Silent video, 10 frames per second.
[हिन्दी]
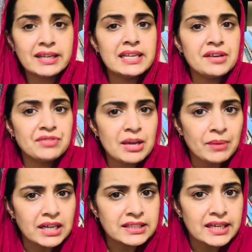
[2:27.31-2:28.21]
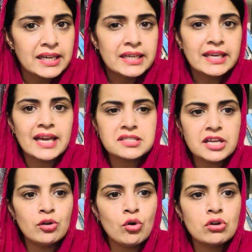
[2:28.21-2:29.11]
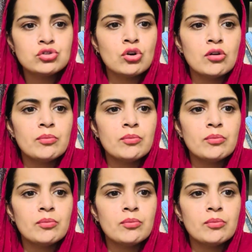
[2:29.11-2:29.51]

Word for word: तकलीफ दे बात है कि ऐसे लोग जो